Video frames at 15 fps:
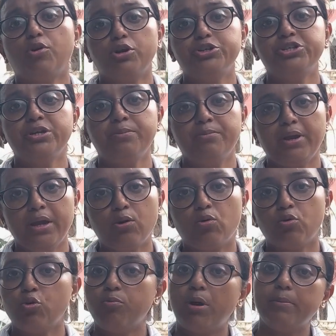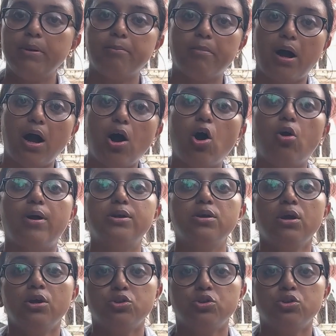বয়সী মেয়ে কোনোভাবে মা হওয়ার